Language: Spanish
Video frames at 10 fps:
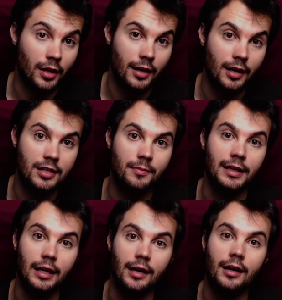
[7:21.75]
lo que quieren
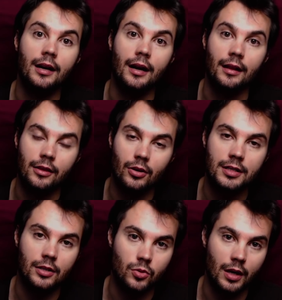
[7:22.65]
es mantener
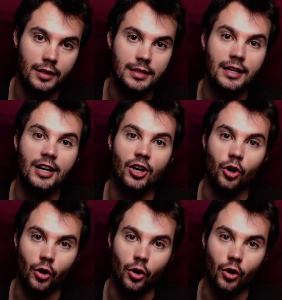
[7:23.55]
relaciones sexuales